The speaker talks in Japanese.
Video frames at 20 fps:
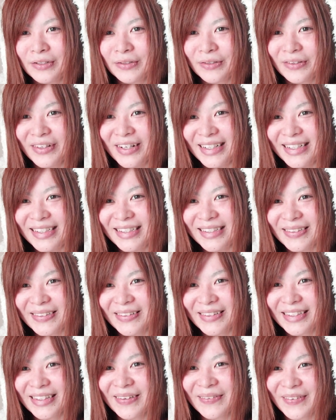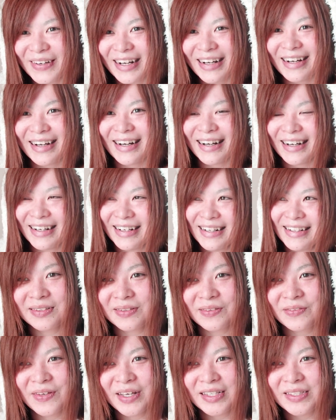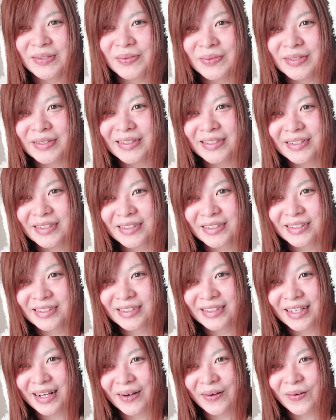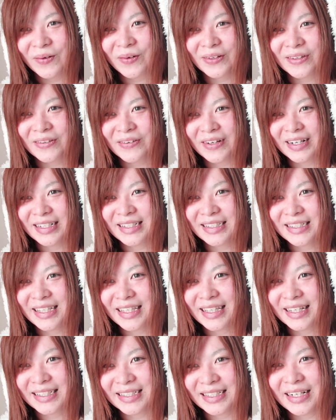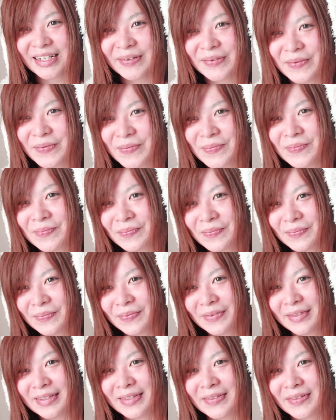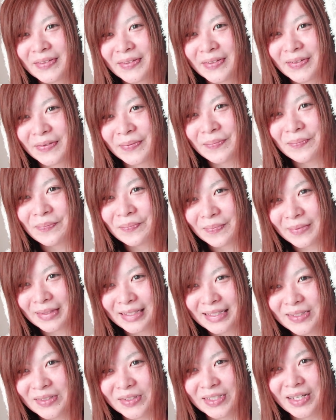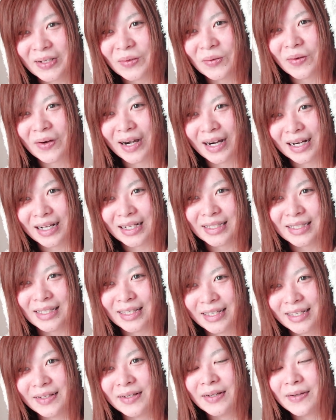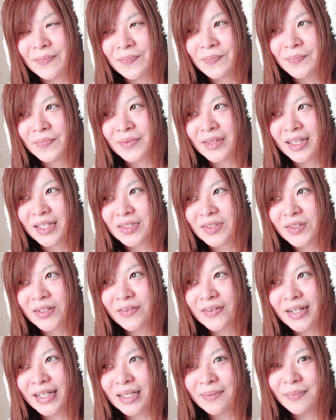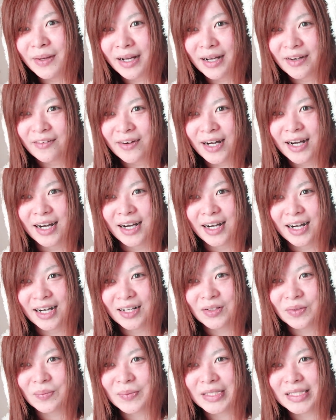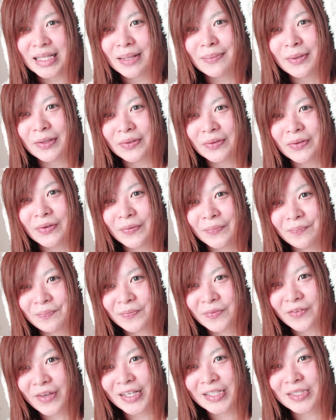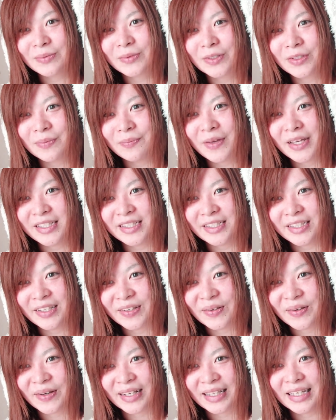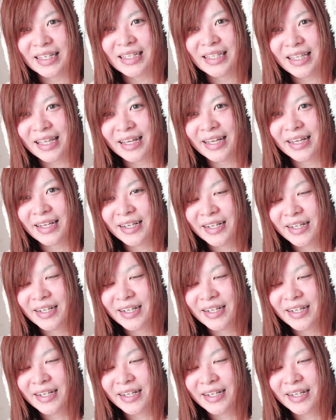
黒歴史といえばそのフェイスブックさお断りしてたじゃんその視聴者の子からってでそれは今はあの水玉のフェイスブックページっていうのができて